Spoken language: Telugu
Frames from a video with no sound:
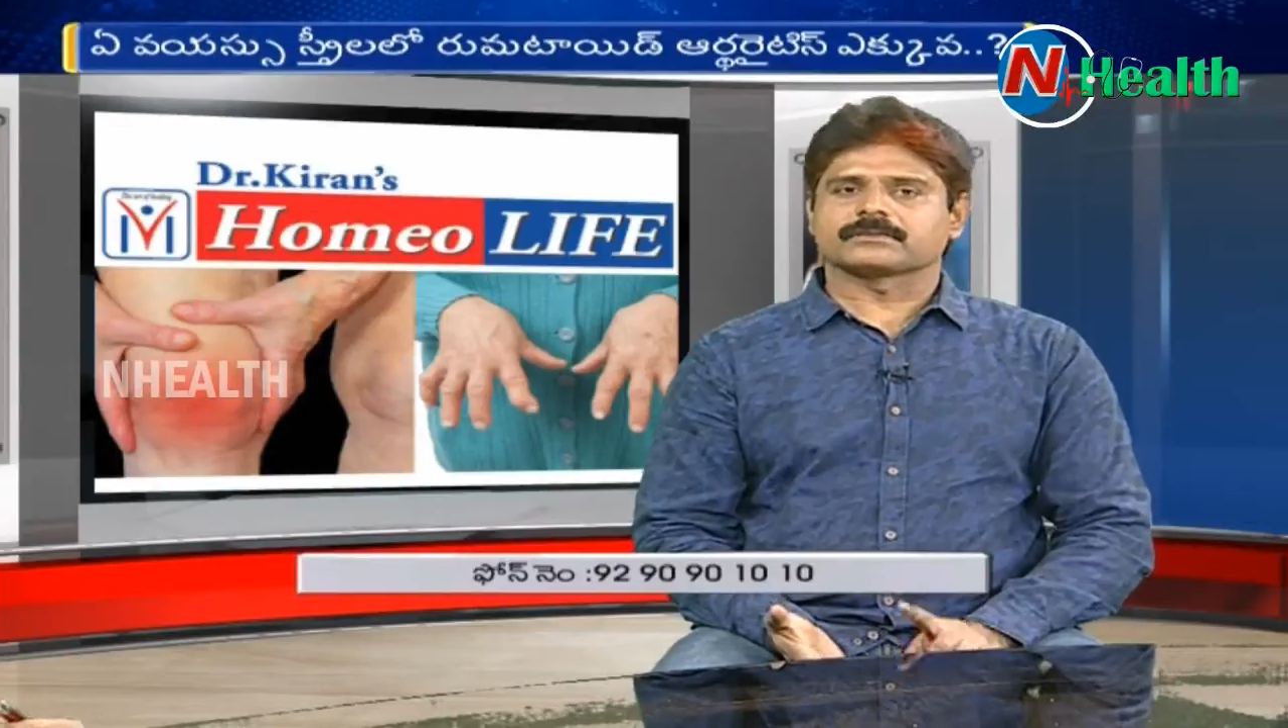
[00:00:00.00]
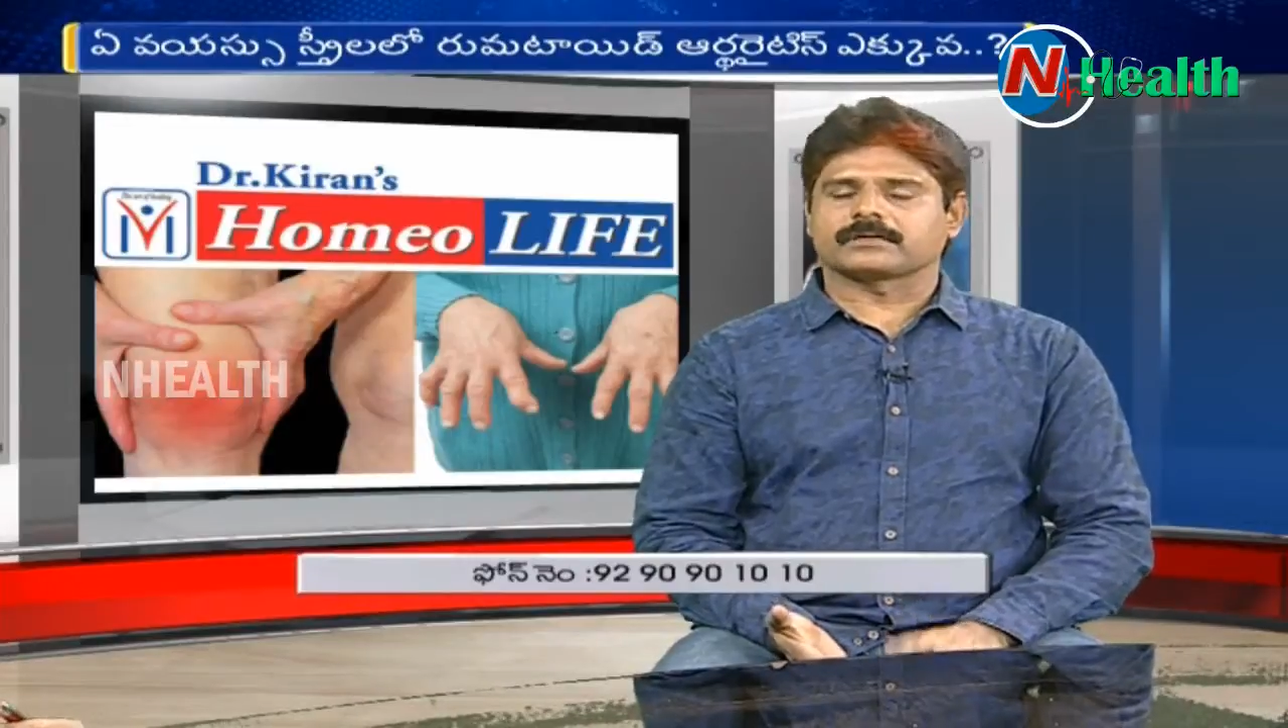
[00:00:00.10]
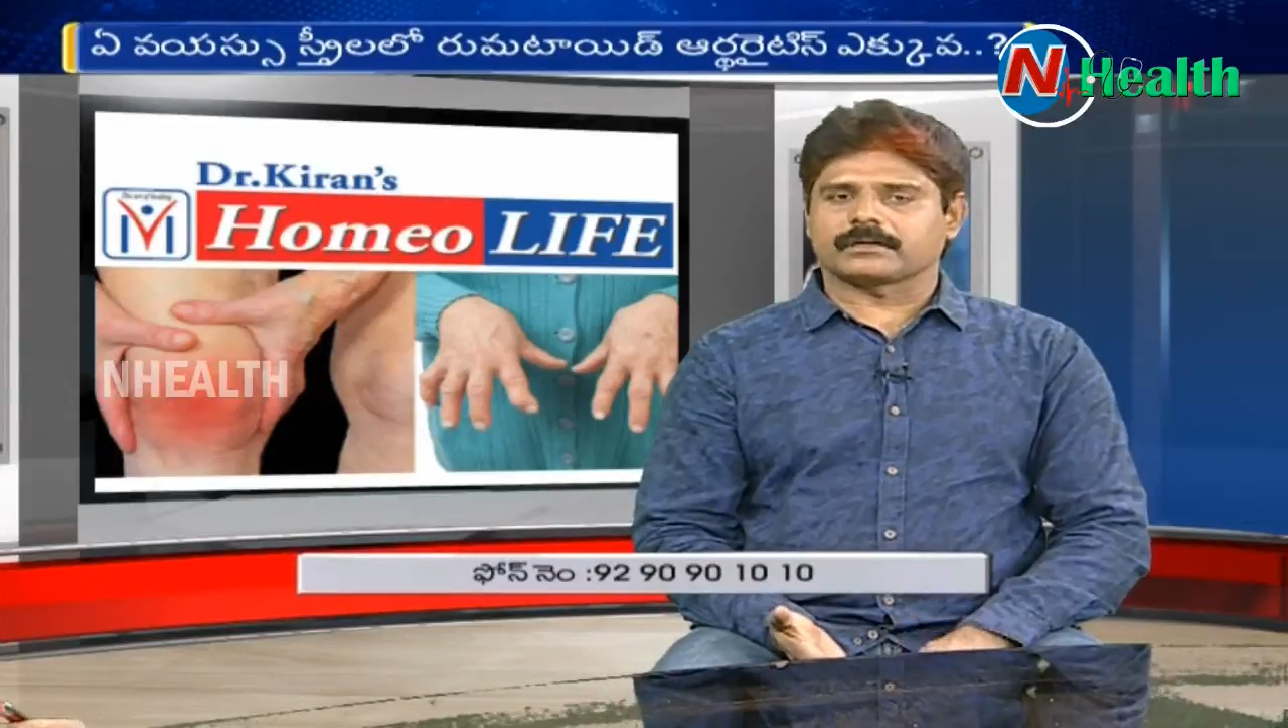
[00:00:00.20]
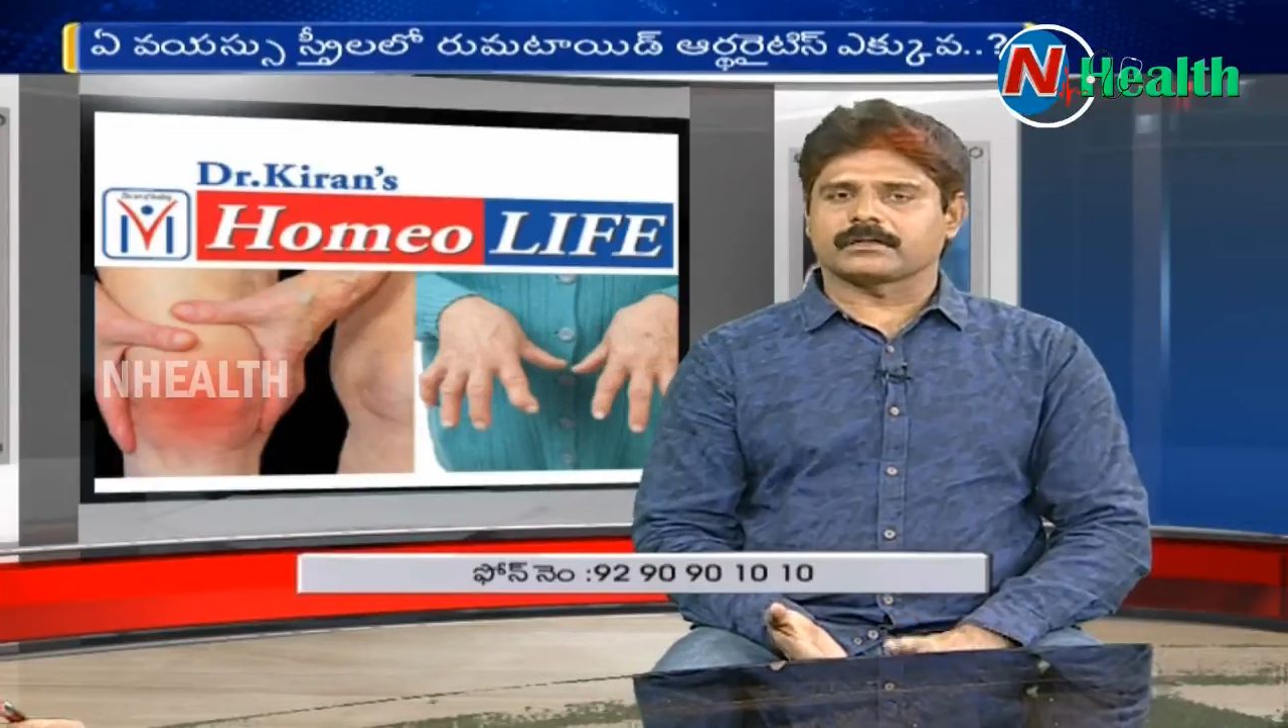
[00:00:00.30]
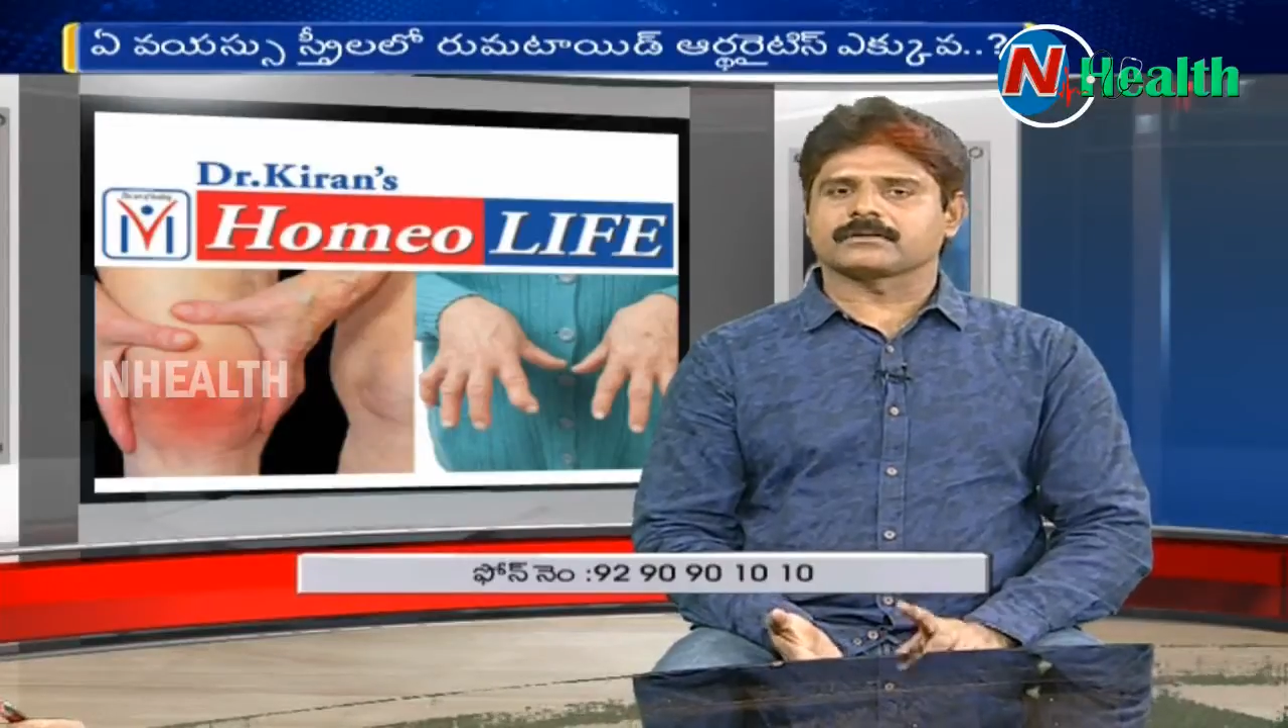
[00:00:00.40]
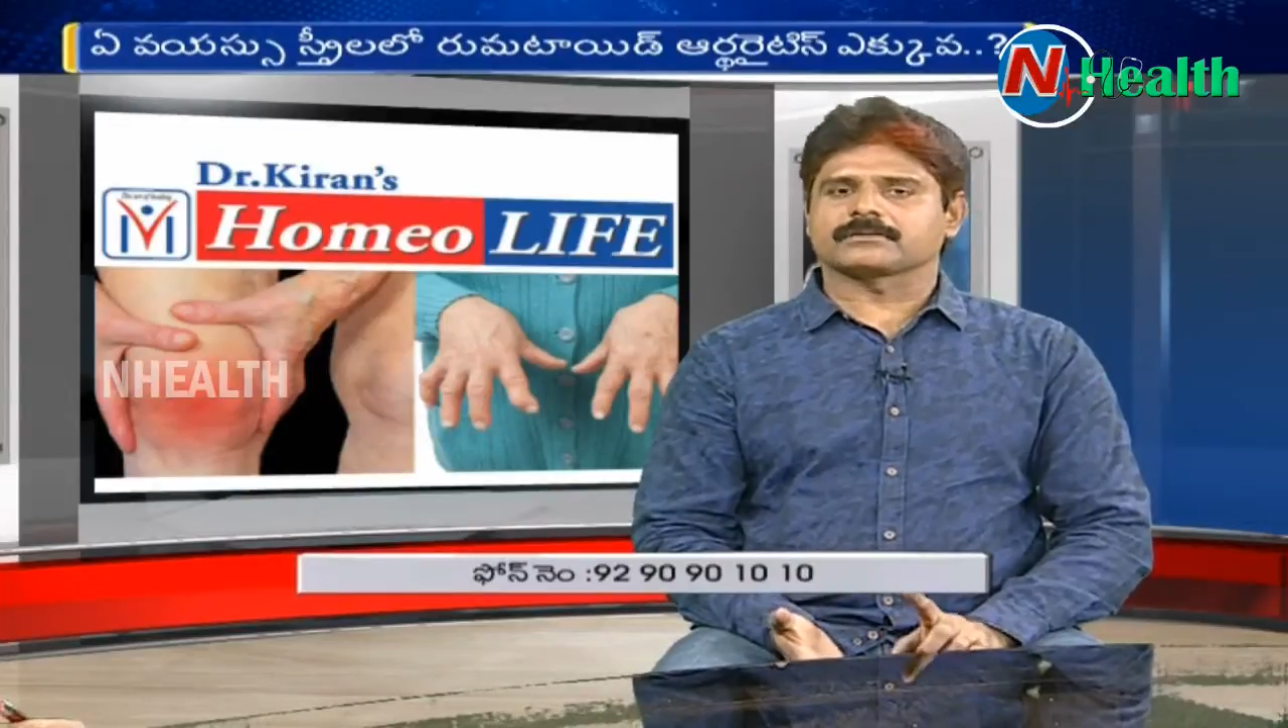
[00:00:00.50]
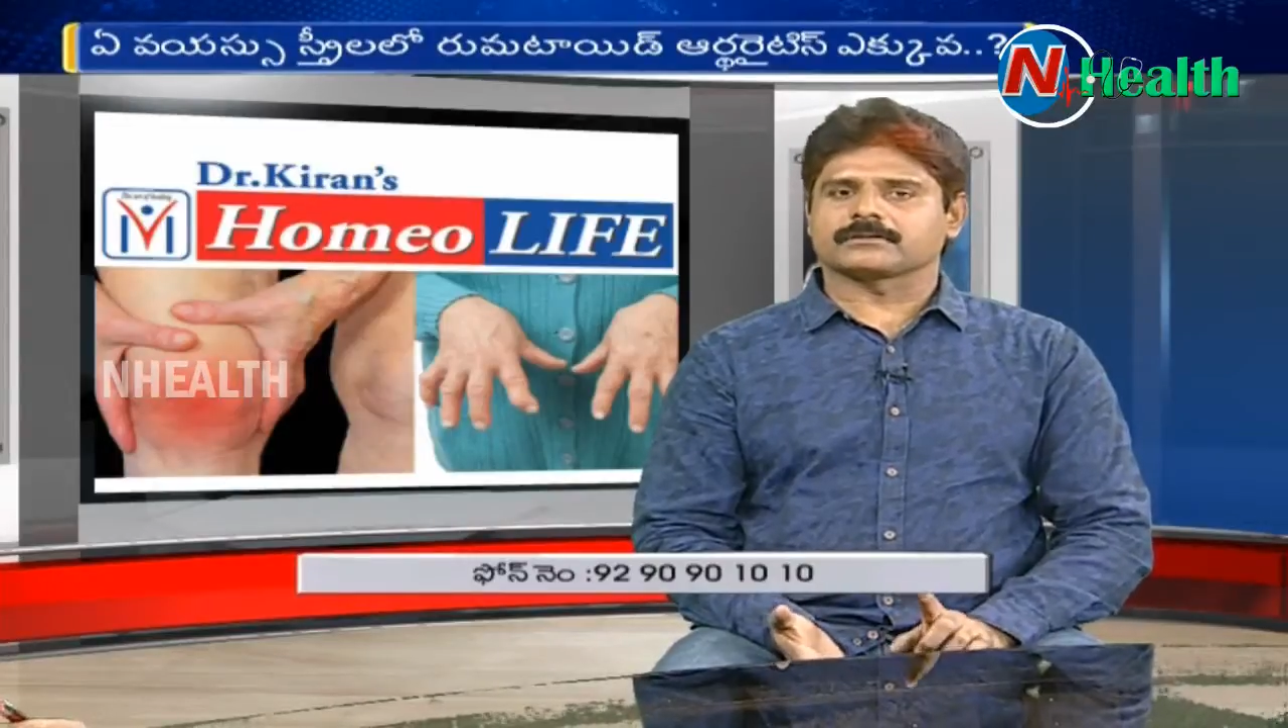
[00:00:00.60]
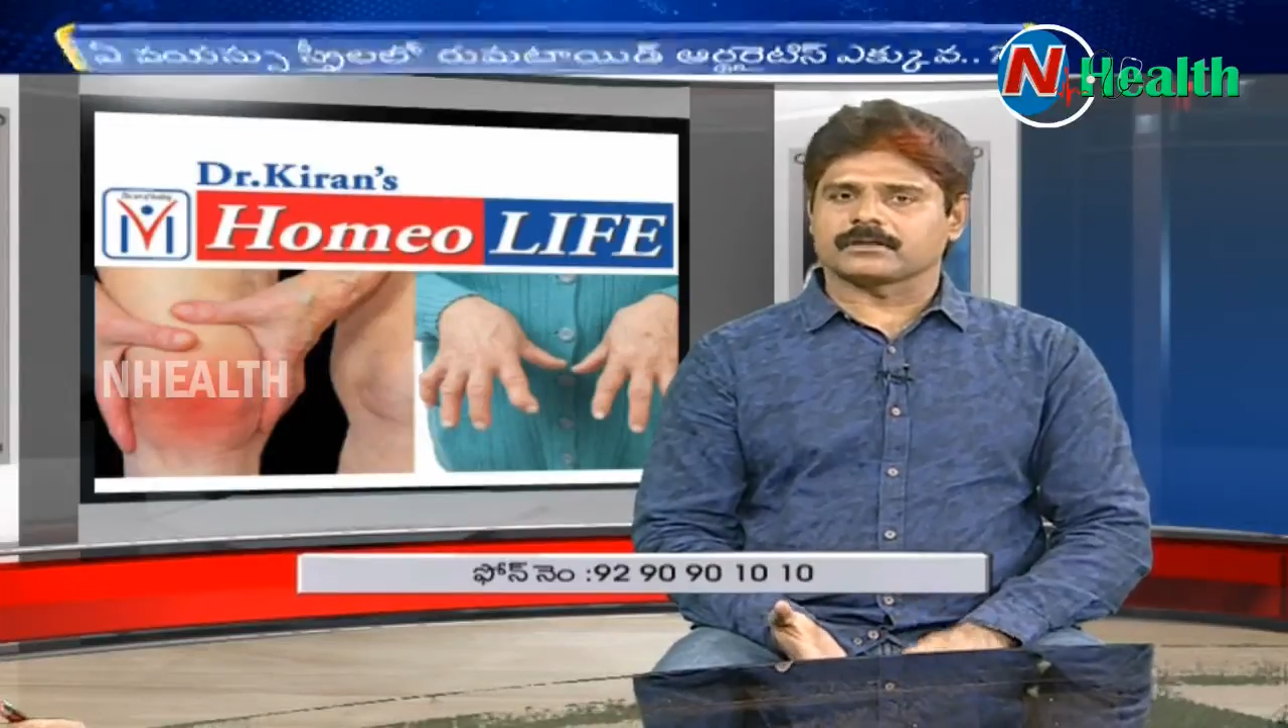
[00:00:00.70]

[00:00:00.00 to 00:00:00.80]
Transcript: టెండాన్స్